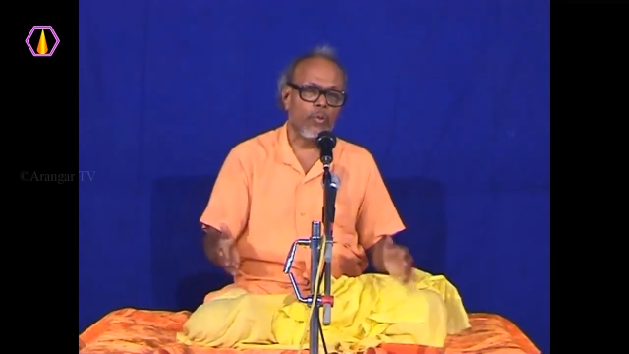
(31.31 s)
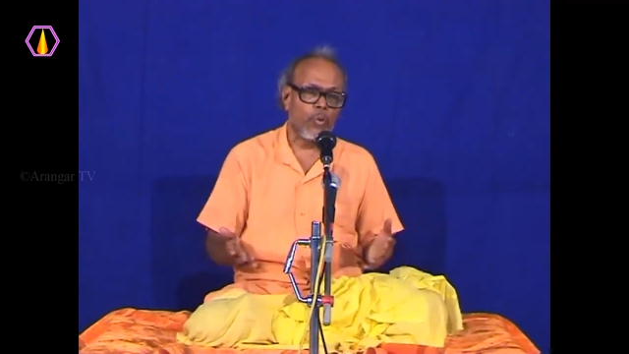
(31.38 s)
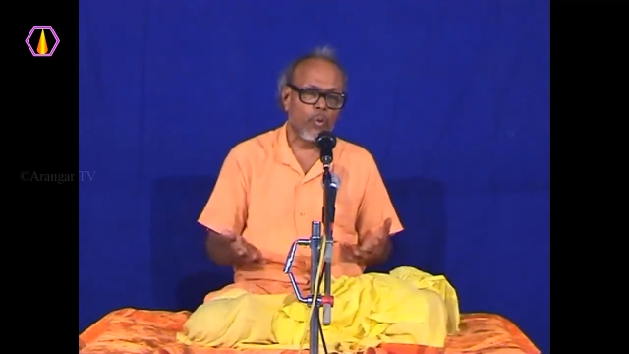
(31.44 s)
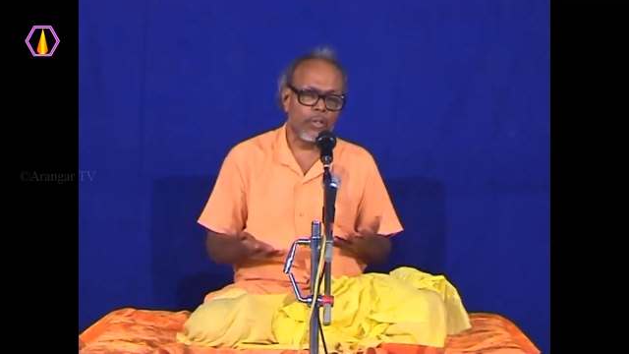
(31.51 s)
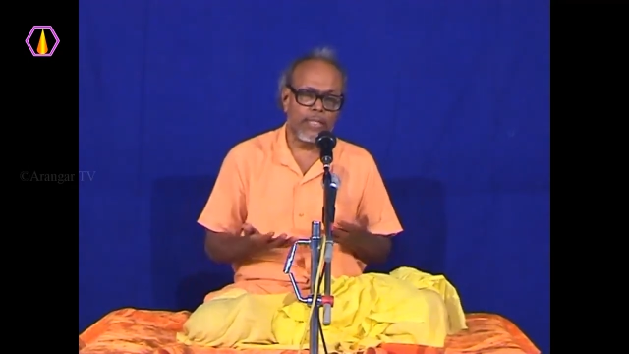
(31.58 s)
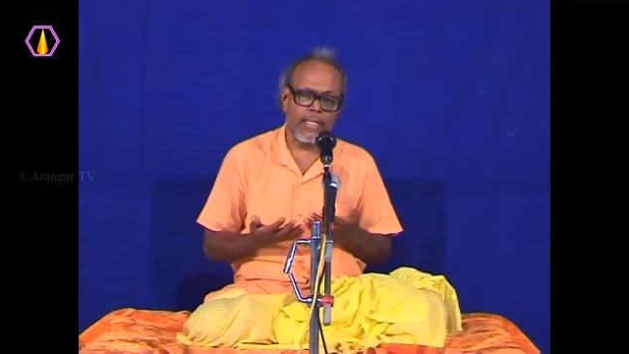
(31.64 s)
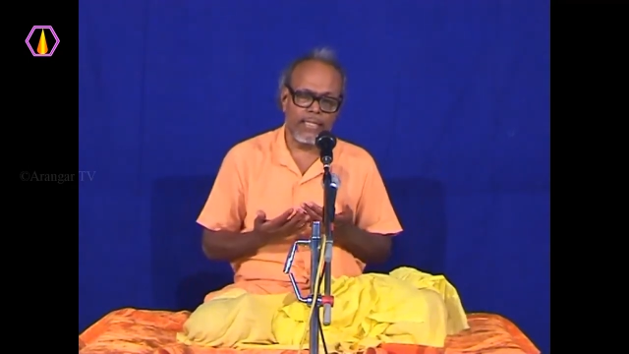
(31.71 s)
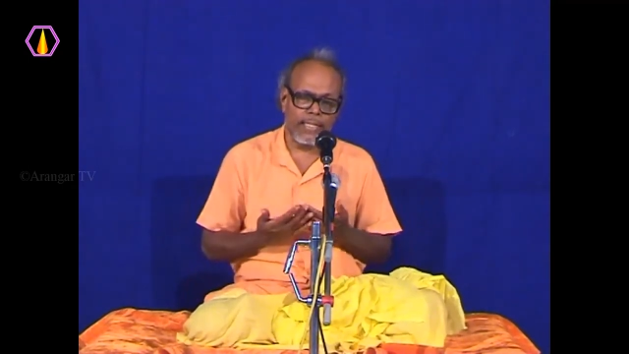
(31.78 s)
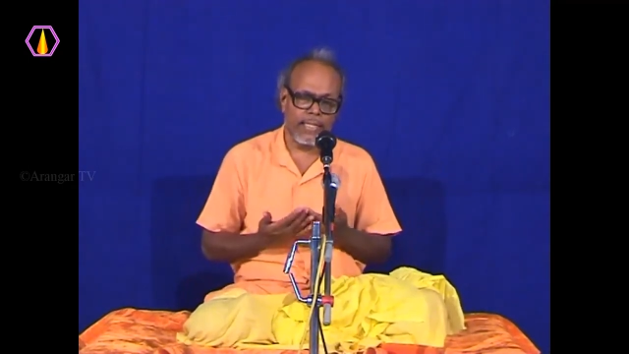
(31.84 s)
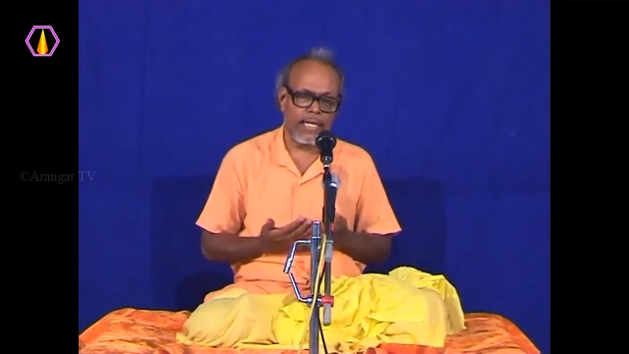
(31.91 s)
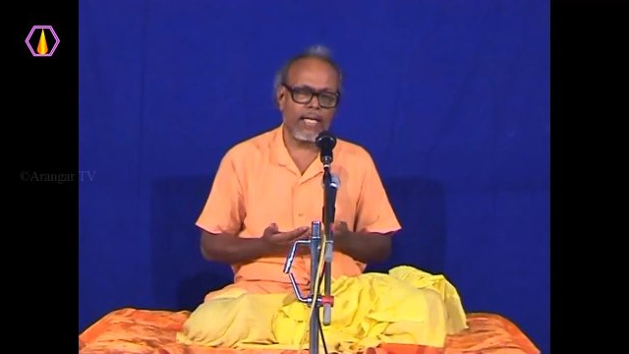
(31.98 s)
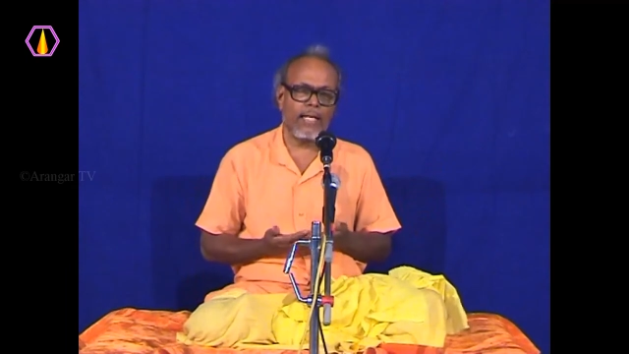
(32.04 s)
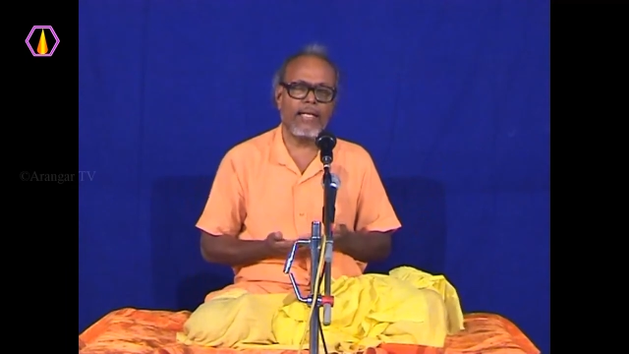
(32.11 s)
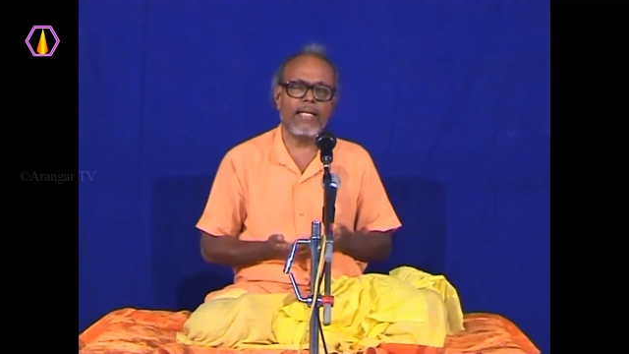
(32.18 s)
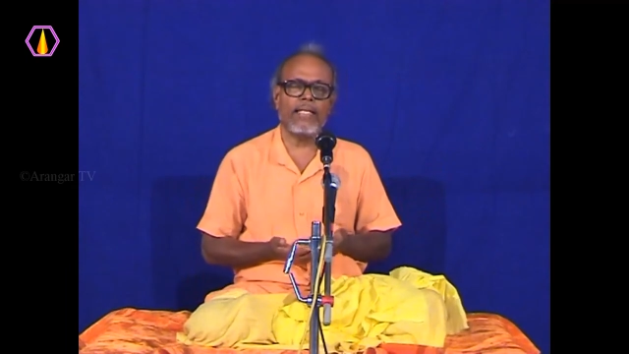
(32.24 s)
கொடுத்த இந்த
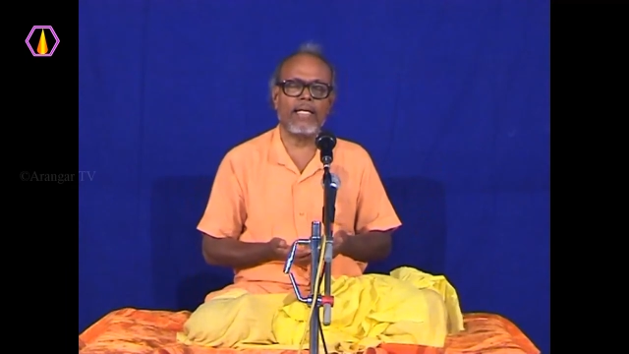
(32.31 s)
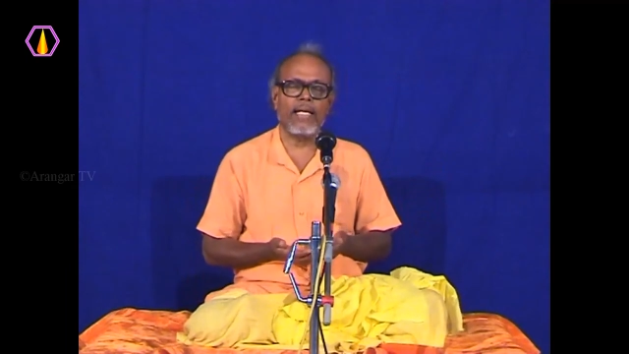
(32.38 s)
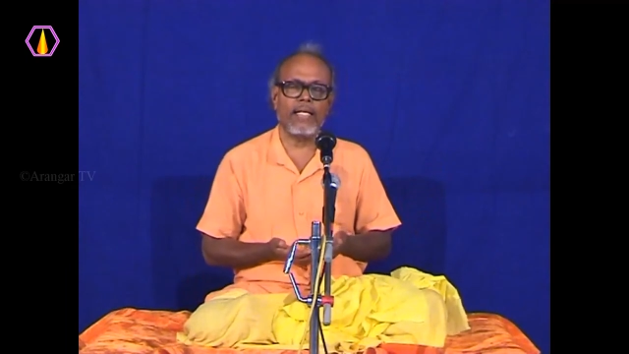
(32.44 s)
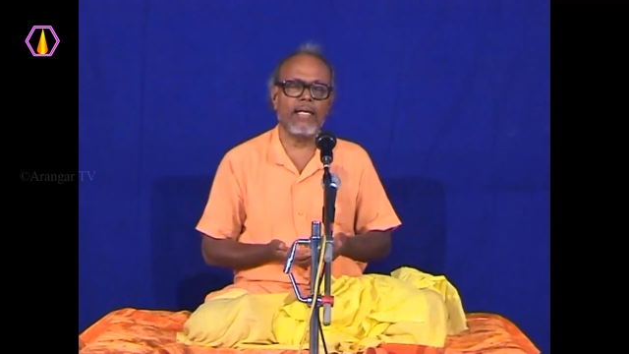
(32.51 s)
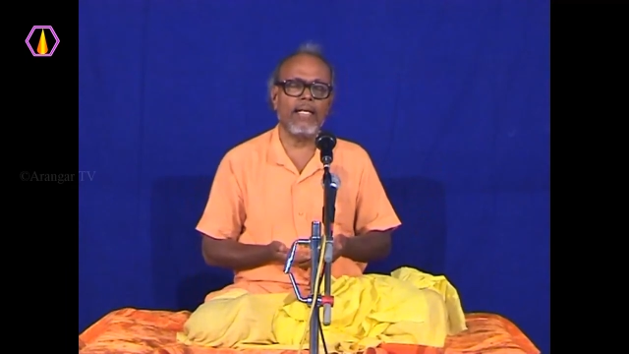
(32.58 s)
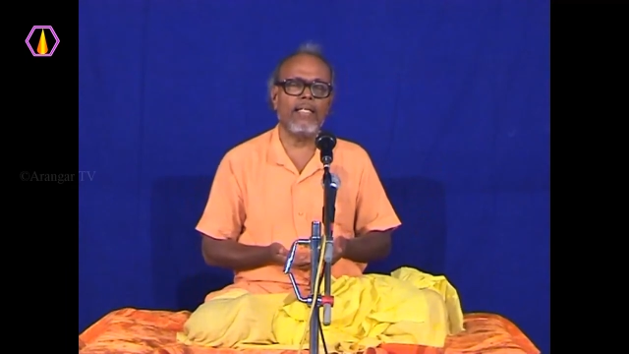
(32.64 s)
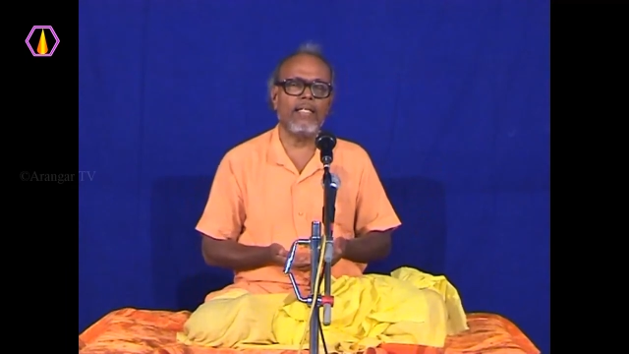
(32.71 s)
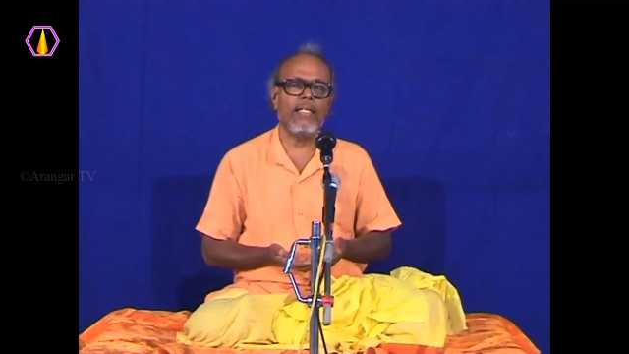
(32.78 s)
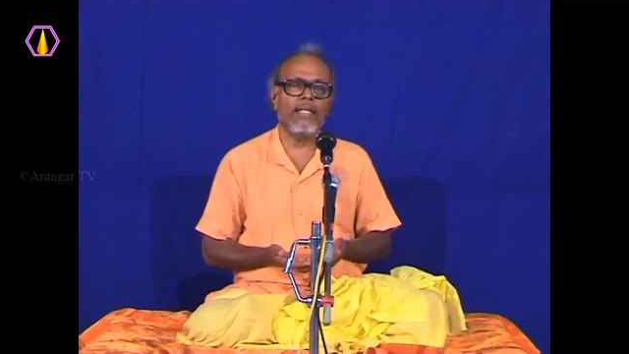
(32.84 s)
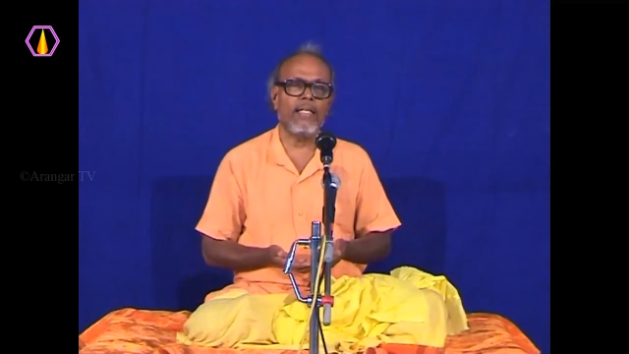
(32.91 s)
கரங்களை கைகளை